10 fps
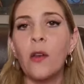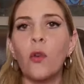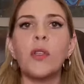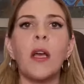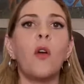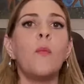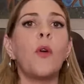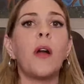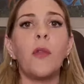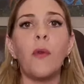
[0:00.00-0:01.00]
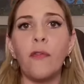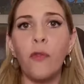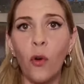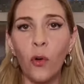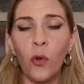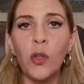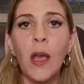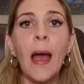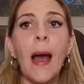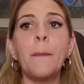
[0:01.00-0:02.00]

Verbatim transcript: No se han convocado a foros,